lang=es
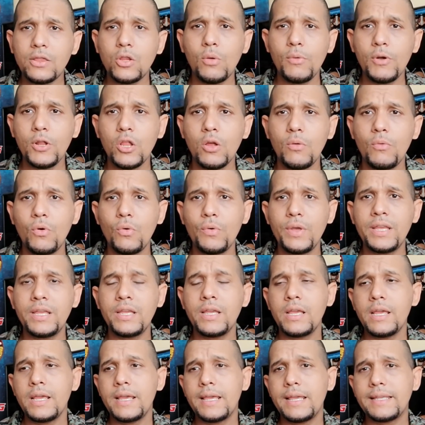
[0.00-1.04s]
WWE
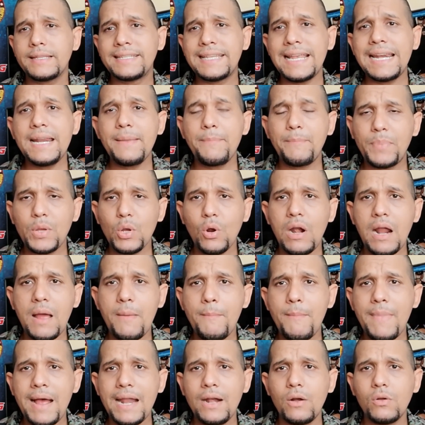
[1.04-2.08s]
se limpió las
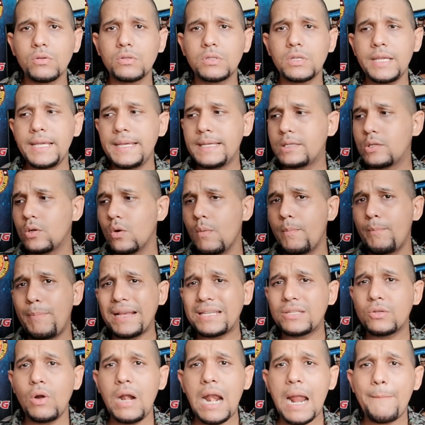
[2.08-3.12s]
manos, hizo,
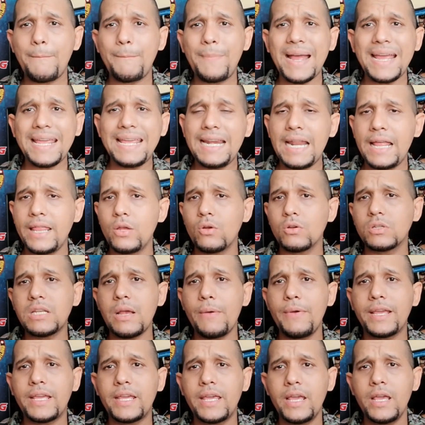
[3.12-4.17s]
pasó la página, dijo,
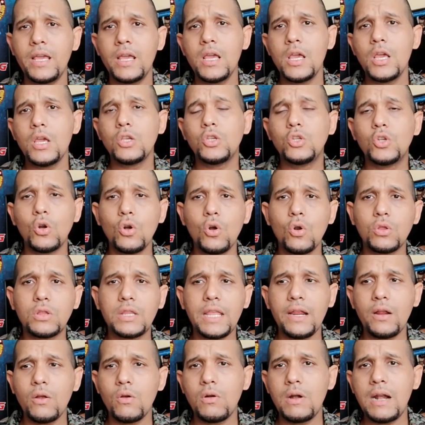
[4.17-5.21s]
¿sabes qué? Yo no
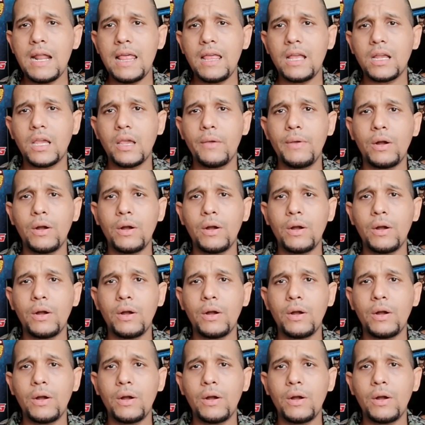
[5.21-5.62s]
tengo nada que